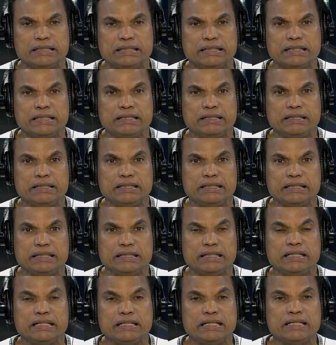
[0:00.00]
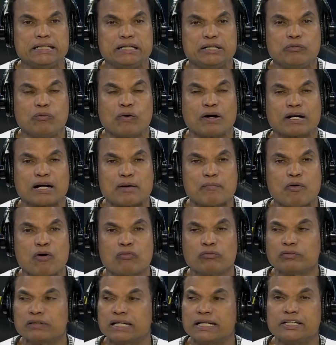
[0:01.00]
Y, y, Juan
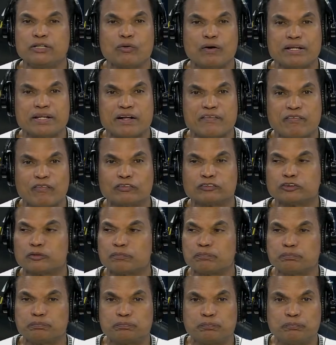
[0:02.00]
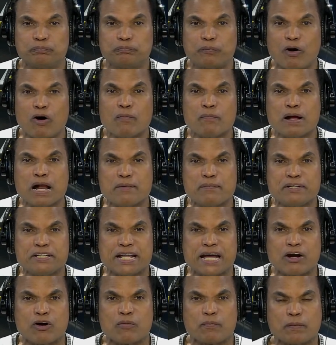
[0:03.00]
Ramón le dijo a Edelponso Alfonso, ponme el
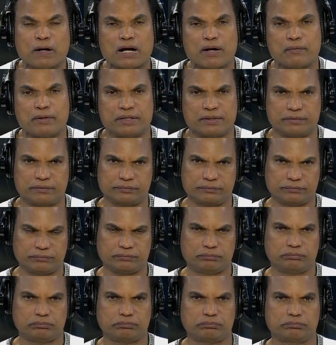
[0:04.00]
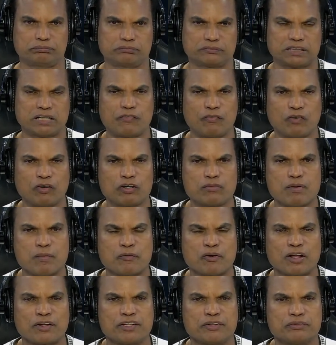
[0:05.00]
video para ver. ¿Qué fue lo que
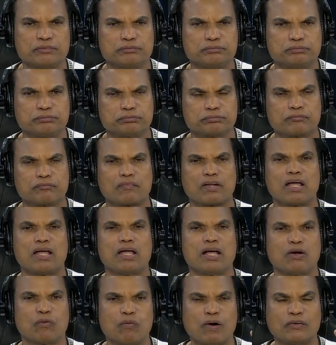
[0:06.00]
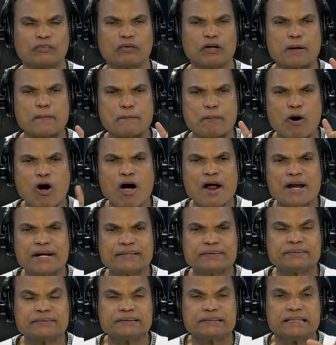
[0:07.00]
la dijo? Cuando le
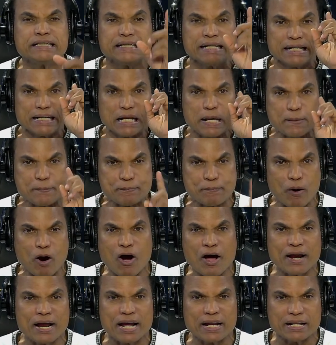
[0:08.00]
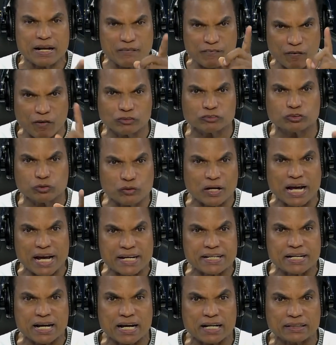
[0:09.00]
ponen, le ponen el
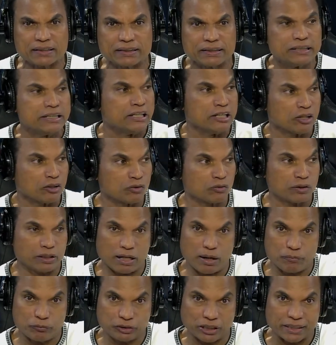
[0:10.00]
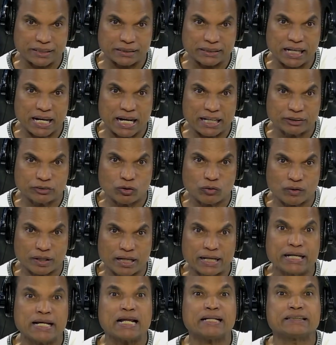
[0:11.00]
Ureña, las muchachas están ahí todas
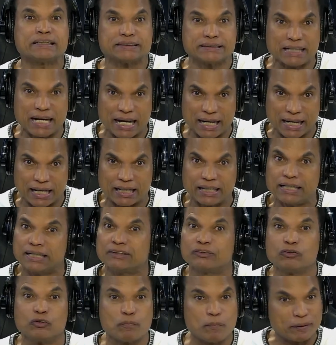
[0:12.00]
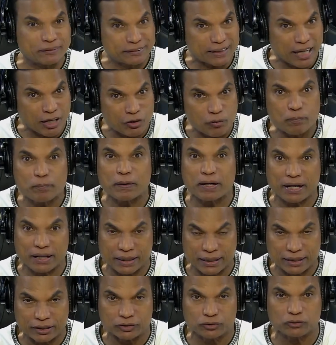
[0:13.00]
en la antesala, no pasaron para
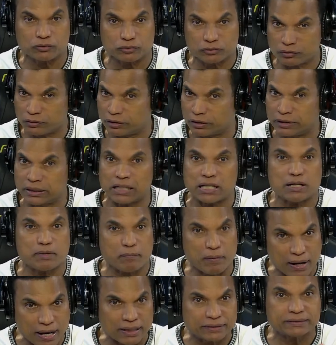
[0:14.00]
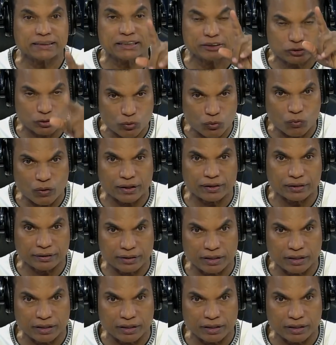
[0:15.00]
adentro, eh, nada más entró Juan